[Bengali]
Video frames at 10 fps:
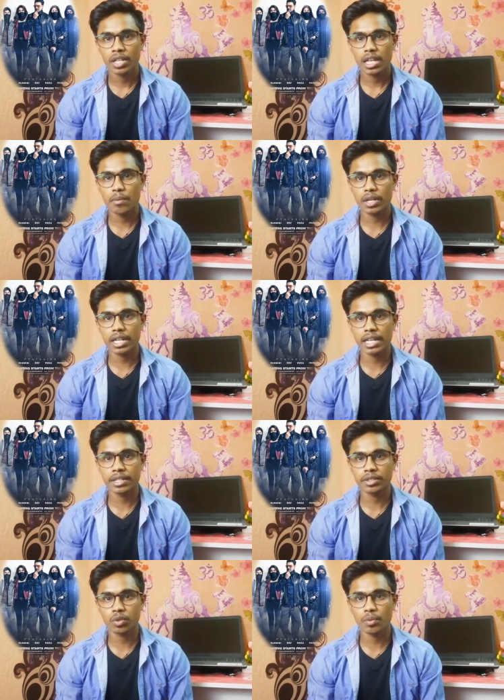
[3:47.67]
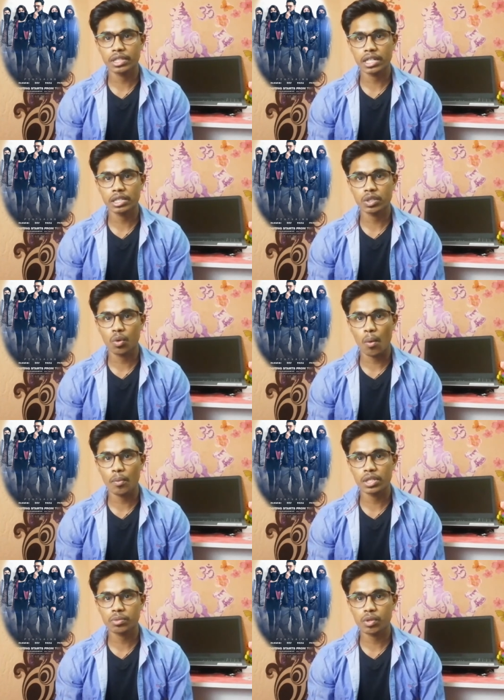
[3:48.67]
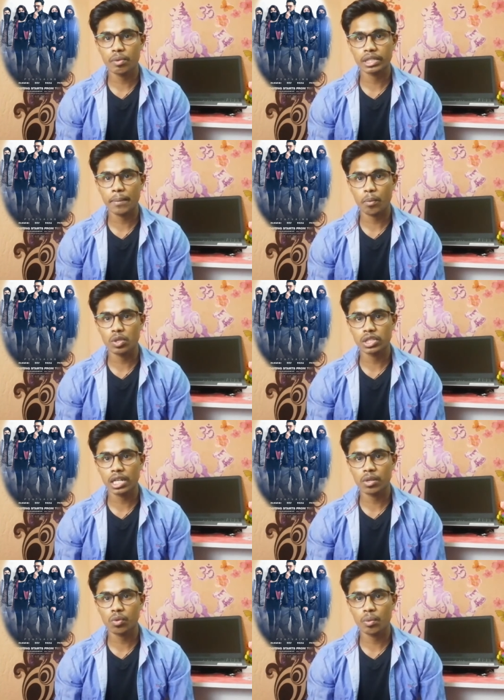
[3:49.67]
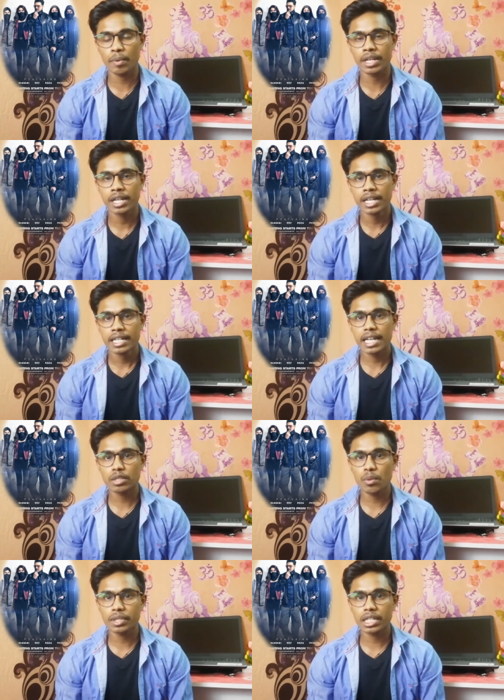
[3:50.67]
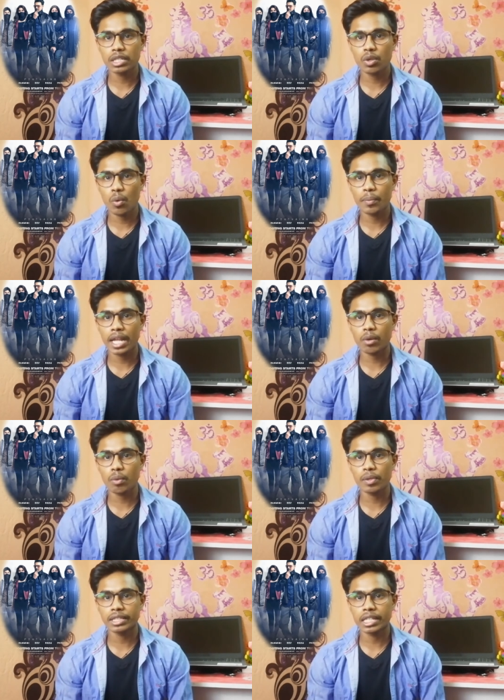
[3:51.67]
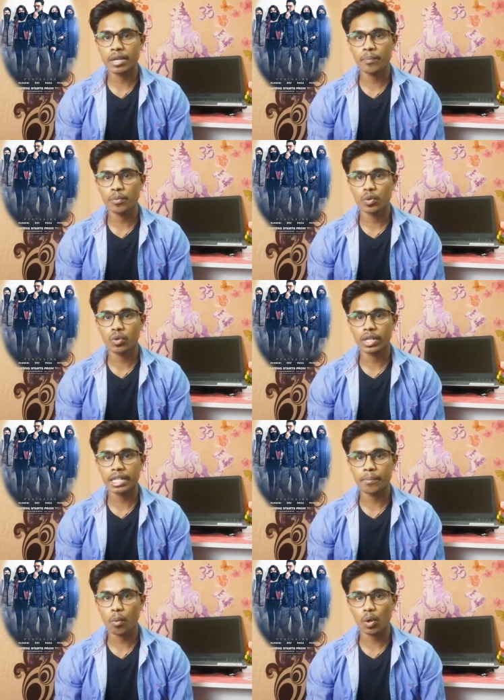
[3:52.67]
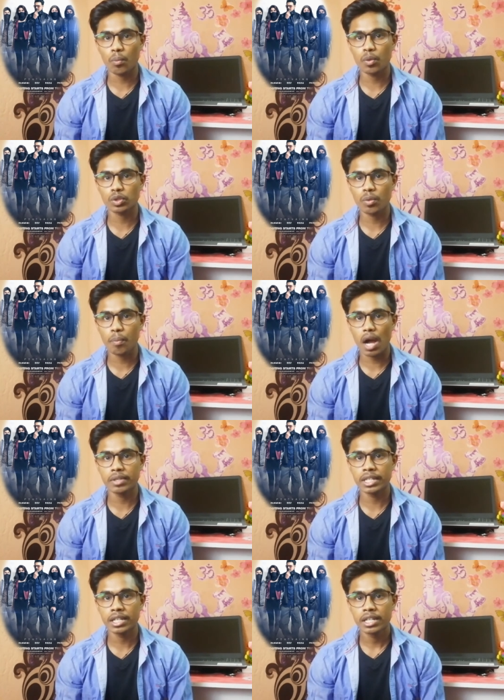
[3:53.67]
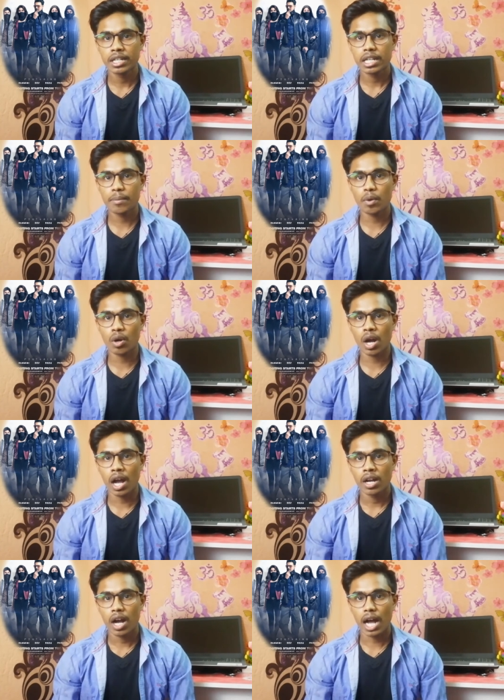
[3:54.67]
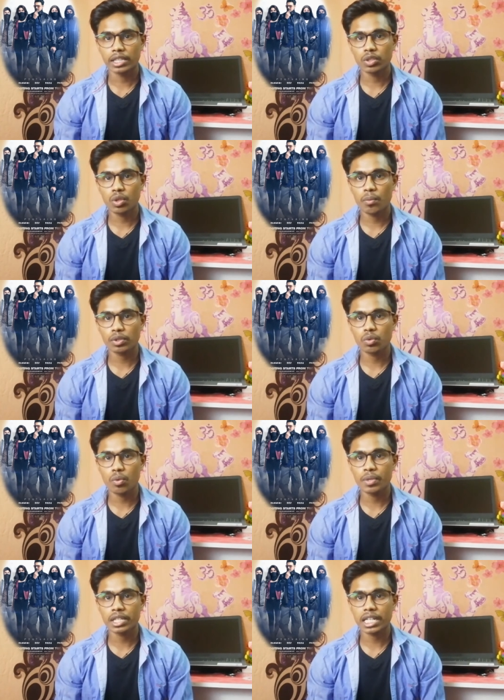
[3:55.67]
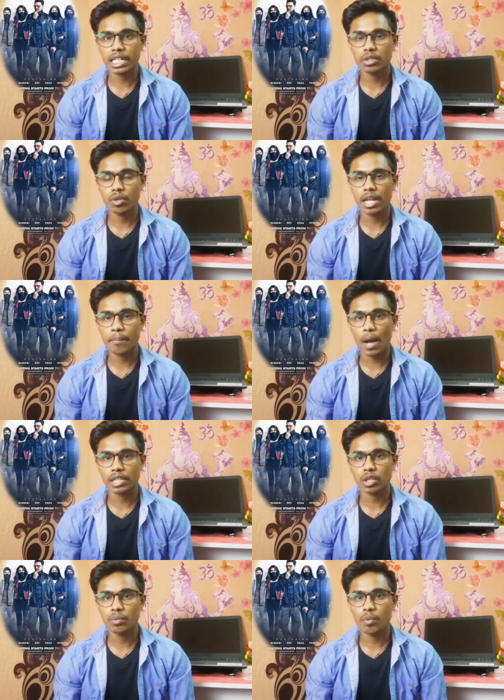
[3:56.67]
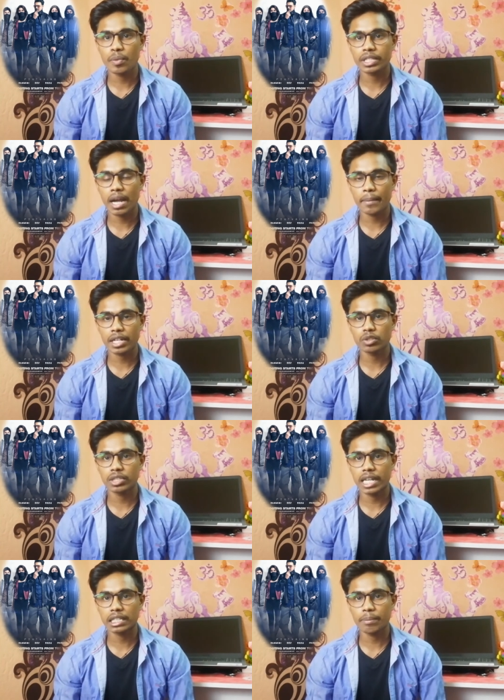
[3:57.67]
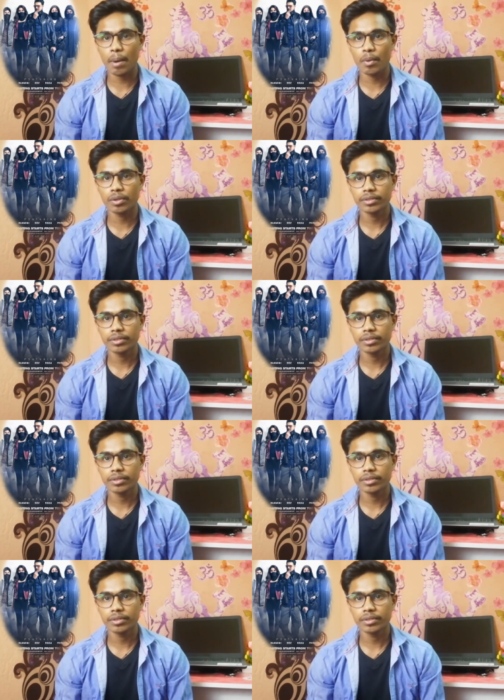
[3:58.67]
এবং এই ছবিতে কিন্তু কমলেশ মুখোপাধ্যায় পরিচালনা করবেন এই ছবিতে কিন্তু অভিনয় করবে দেব রুক্মিণী পরমব্রত পাবলি এবং আদিত্যর মতো অভিনেতা কিন্তু এই পাসওয়ার্ড মুভিতে আমরা কিন্তু দেখতে পাবো